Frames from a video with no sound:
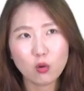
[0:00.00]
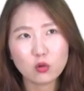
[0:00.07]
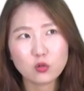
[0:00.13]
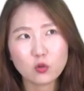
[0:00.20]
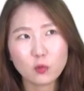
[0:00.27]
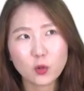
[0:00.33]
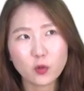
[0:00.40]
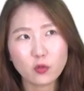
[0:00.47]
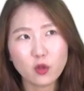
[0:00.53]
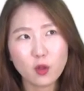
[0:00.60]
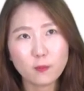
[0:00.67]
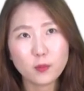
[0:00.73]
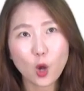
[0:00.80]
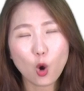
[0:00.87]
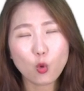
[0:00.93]
그러면
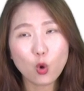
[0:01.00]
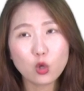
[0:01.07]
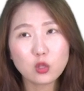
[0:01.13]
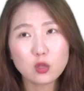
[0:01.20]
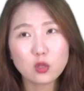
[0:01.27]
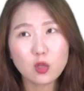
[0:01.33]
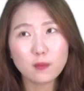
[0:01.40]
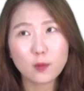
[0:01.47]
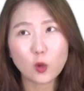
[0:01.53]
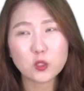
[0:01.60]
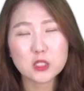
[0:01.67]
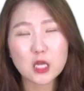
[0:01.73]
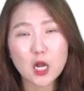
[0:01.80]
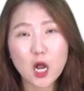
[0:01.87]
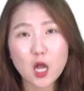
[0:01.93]
병원인데
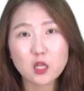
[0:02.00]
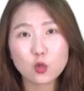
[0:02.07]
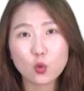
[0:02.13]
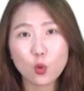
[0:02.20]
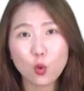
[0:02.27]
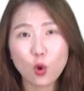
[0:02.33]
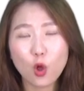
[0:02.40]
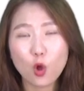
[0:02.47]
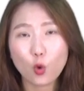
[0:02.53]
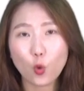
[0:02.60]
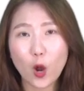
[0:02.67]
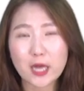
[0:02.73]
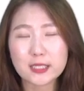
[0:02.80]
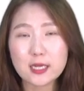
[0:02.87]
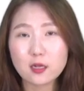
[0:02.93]
면세가 아니고
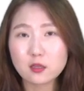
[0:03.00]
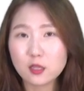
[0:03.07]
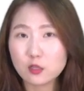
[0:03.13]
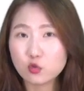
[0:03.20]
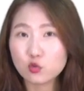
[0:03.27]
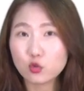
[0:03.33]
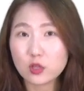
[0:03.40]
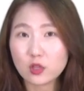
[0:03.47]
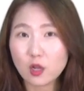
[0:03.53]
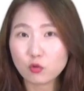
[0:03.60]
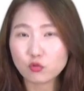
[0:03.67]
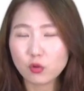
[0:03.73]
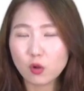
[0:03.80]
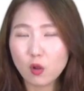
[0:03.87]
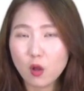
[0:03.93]
과세가 될 수도
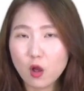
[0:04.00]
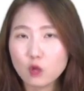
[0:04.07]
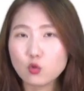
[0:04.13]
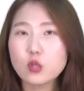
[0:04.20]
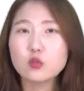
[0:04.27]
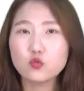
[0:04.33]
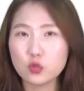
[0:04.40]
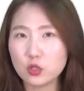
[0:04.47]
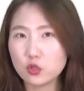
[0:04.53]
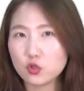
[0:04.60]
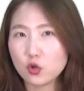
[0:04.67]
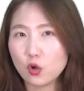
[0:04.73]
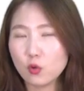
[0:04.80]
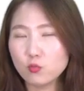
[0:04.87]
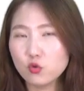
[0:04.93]
있다고요? 될 수
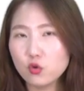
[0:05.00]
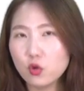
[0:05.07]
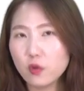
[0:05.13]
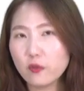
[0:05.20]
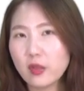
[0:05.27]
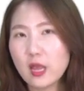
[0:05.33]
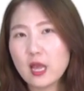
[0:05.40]
있죠. 물론